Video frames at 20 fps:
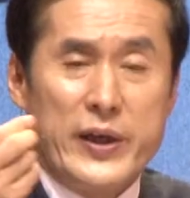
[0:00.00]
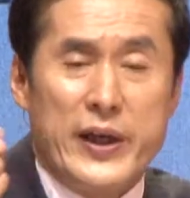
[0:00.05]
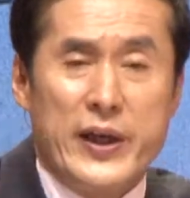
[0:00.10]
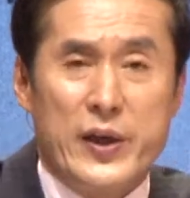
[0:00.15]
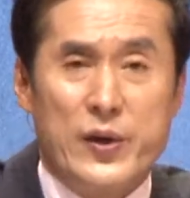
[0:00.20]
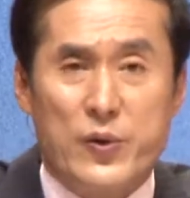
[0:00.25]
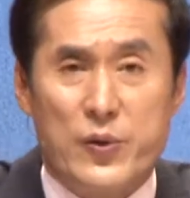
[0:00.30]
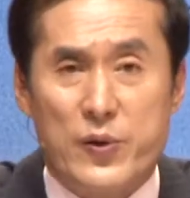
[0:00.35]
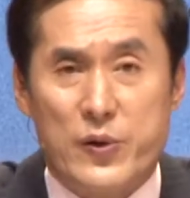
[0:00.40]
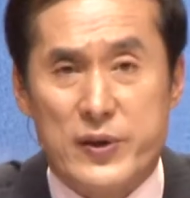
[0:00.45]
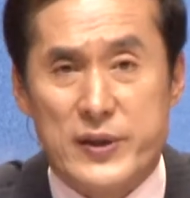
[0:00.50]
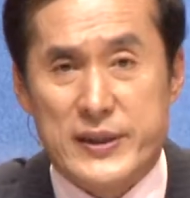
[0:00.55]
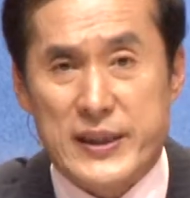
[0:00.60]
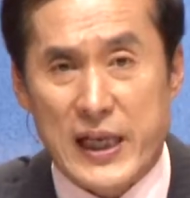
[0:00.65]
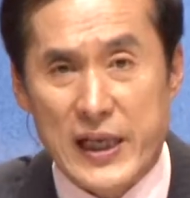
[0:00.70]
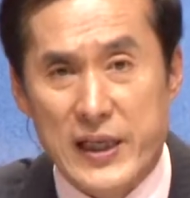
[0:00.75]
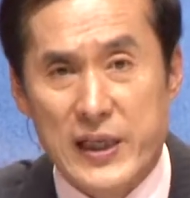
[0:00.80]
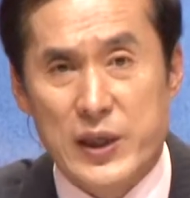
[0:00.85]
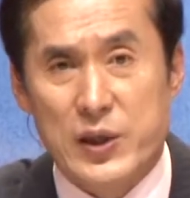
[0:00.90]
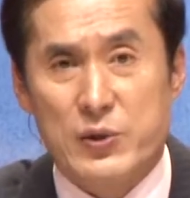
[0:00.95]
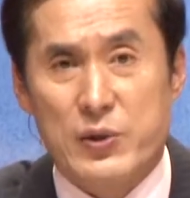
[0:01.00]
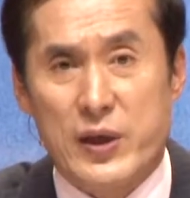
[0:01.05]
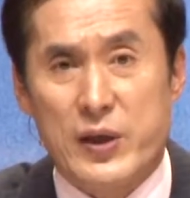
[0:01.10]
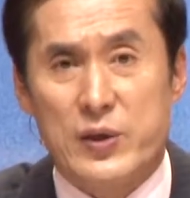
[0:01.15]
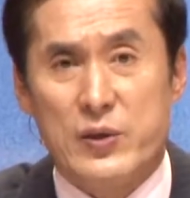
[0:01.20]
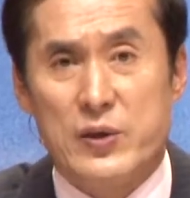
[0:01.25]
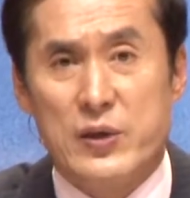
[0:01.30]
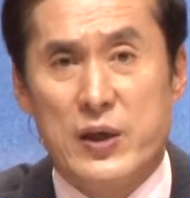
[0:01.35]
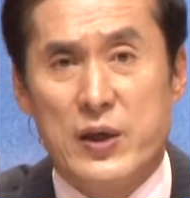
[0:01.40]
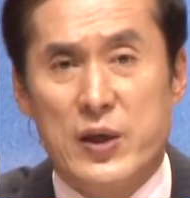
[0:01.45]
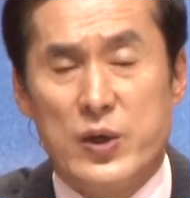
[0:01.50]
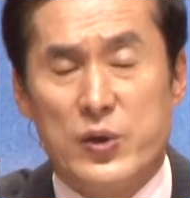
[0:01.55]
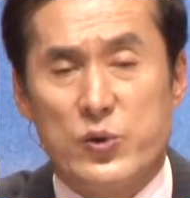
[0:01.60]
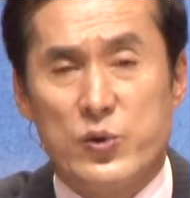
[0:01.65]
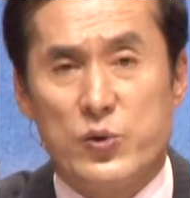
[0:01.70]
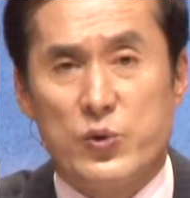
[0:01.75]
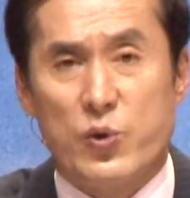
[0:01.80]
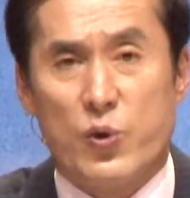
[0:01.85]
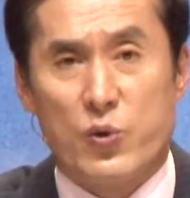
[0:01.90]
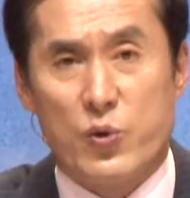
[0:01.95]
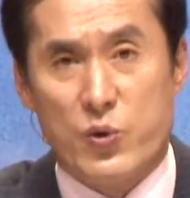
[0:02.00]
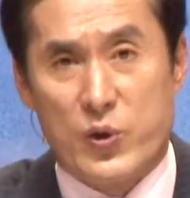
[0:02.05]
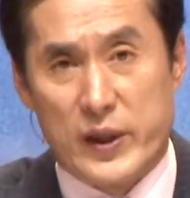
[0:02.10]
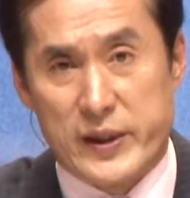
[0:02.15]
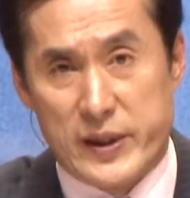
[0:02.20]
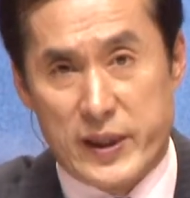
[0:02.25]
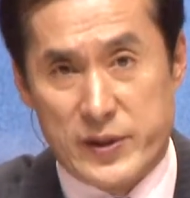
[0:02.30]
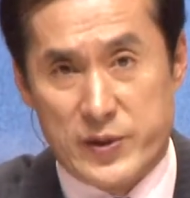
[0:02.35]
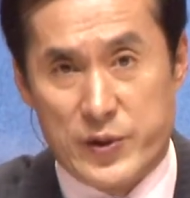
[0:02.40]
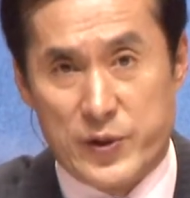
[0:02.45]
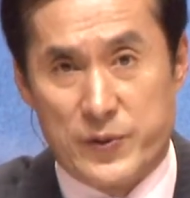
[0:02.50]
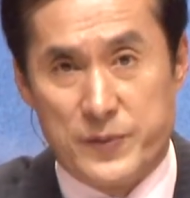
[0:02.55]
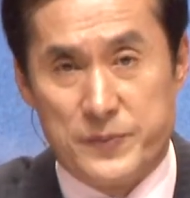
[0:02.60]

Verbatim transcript: 내 영혼을 살리기도 하는 도구가 되죠.